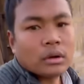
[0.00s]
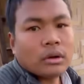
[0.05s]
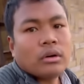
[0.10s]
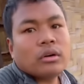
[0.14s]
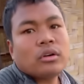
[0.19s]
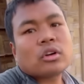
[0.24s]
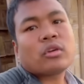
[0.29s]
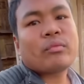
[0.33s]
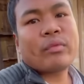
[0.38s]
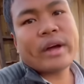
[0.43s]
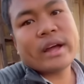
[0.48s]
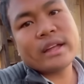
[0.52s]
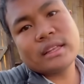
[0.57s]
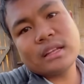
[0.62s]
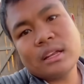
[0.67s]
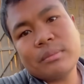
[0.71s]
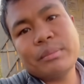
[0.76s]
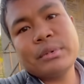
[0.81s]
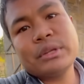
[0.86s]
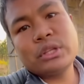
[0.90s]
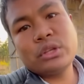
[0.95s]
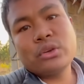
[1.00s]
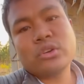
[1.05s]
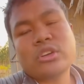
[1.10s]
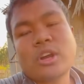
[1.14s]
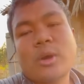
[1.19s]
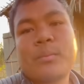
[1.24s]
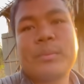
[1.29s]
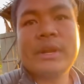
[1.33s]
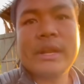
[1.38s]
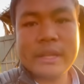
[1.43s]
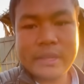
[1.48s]
और फाइनली वीडियो
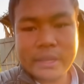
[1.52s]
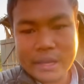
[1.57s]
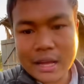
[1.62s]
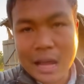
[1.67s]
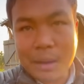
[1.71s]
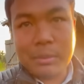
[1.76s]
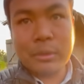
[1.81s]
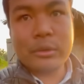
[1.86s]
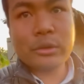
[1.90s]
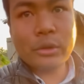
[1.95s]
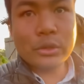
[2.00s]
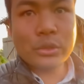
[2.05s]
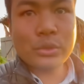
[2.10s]
कम्प्लीटली आप लोग हो